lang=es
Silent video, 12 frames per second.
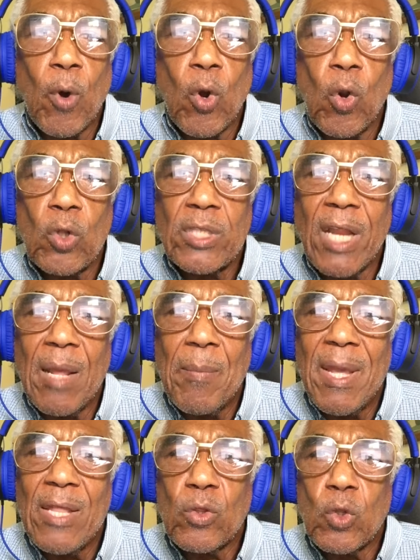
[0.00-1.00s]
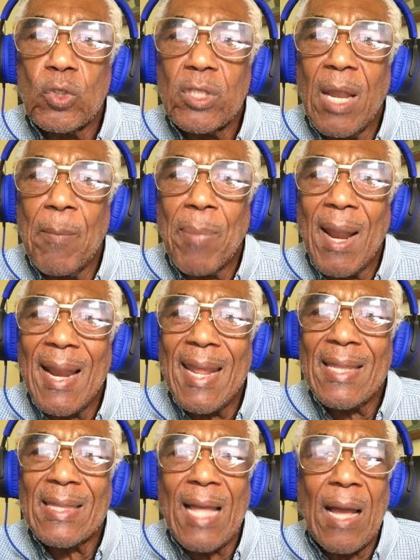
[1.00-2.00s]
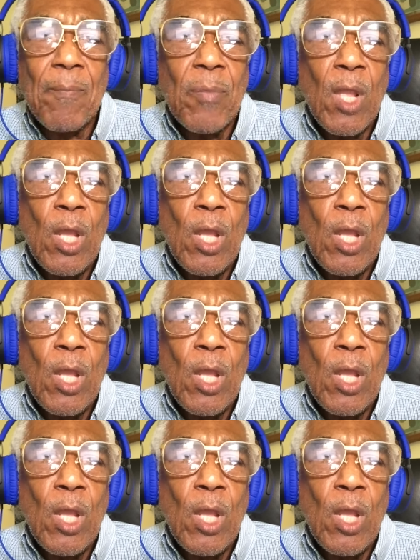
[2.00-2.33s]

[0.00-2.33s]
por los elementos del planeta.